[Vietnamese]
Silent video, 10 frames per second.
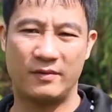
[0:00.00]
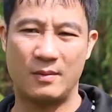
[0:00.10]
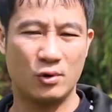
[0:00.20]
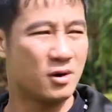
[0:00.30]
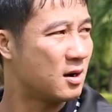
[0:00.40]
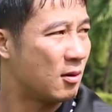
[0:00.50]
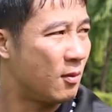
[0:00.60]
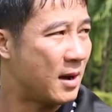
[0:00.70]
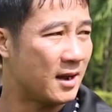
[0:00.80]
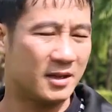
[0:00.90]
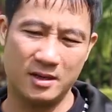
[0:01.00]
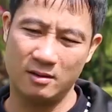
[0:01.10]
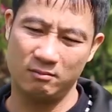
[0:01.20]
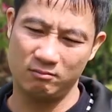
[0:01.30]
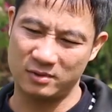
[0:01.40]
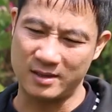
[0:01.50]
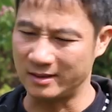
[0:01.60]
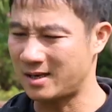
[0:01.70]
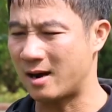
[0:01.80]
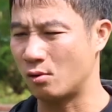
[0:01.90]
và môi trường Đông Nam Á thì
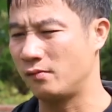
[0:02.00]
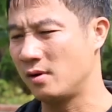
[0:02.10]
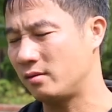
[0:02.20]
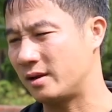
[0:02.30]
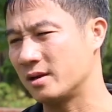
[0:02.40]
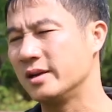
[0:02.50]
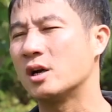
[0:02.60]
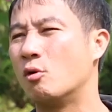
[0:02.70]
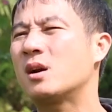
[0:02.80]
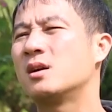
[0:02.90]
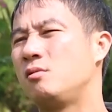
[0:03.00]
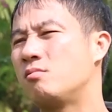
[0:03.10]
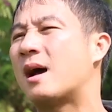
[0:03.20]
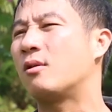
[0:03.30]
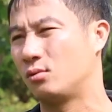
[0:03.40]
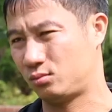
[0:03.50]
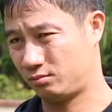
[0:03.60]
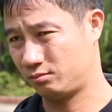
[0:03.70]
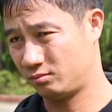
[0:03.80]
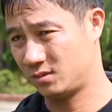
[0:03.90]
sẵn sàng đối phương có thể chơi xấu bất cứ lúc nào.
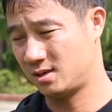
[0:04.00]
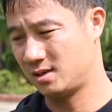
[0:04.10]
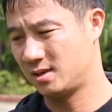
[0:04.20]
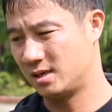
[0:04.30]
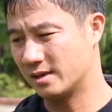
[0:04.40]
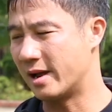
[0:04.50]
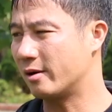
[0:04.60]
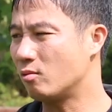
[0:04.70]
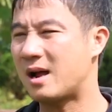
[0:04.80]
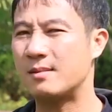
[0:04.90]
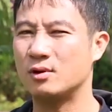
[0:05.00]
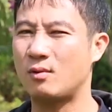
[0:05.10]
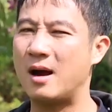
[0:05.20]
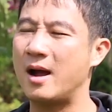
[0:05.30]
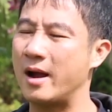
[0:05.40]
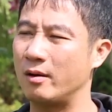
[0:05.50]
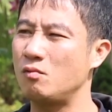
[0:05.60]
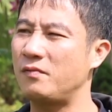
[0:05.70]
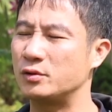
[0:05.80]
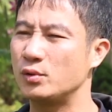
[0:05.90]
Đây cũng làm cho Quang Hải
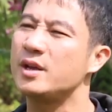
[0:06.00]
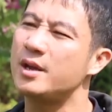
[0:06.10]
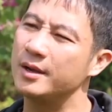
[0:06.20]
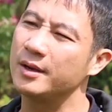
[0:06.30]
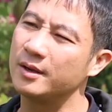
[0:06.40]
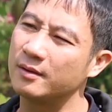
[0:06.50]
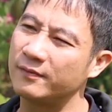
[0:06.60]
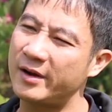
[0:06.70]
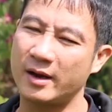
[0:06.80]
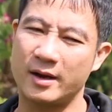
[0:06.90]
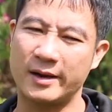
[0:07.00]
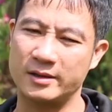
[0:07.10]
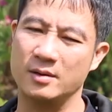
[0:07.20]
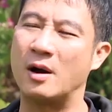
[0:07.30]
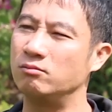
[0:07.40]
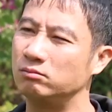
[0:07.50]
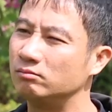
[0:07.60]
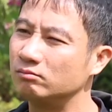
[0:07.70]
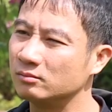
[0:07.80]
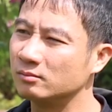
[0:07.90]
cũng phải suy nghĩ về cái cách chơi bóng.
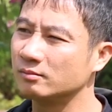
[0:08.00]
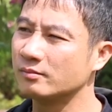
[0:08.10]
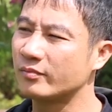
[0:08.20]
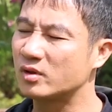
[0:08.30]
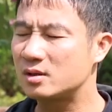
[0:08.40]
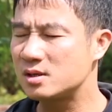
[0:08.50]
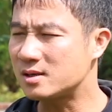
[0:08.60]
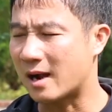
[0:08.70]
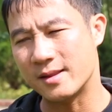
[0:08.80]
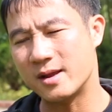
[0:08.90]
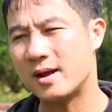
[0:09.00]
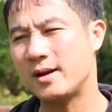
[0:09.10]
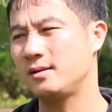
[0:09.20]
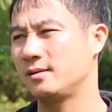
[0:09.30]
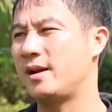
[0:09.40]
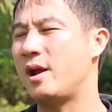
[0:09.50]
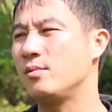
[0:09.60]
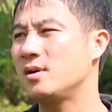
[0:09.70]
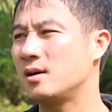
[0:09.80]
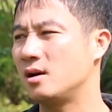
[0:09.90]
Chứ cá nhân anh nếu
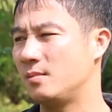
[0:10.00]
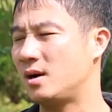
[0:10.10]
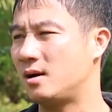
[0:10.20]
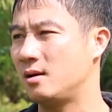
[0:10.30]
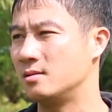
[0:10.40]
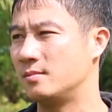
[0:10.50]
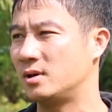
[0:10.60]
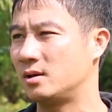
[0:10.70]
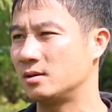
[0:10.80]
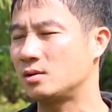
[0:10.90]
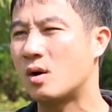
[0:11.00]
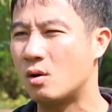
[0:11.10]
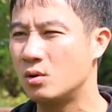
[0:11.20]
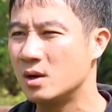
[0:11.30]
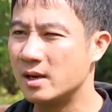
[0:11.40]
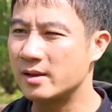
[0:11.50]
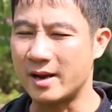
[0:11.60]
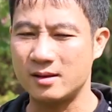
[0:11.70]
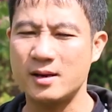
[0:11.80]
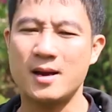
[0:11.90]
như ở mà ở, mà ở châu Âu,
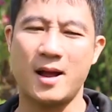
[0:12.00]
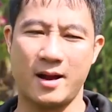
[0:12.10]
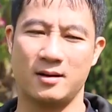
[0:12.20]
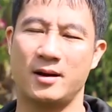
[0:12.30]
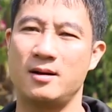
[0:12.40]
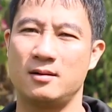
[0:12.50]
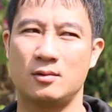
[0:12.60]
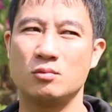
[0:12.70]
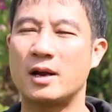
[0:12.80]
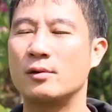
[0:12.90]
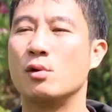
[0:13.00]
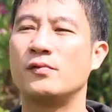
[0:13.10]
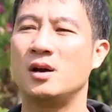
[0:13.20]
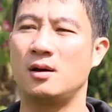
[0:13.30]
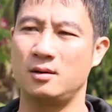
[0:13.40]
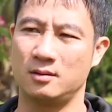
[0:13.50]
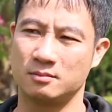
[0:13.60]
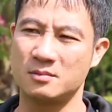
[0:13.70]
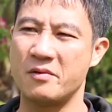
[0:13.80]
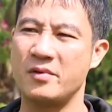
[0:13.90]
anh thích Hải ở gần khung thành đối phương hơn,
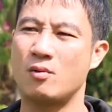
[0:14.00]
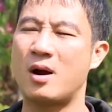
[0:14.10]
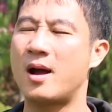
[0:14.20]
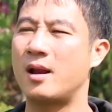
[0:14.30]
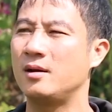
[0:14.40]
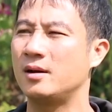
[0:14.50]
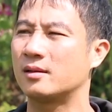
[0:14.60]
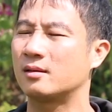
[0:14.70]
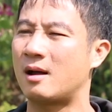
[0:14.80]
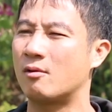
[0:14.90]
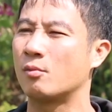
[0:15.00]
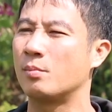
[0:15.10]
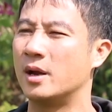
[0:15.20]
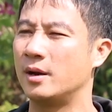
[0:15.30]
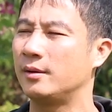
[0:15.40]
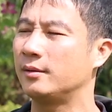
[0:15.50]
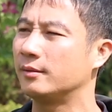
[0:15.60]
bởi vì Quang Hải là người tạo đột biến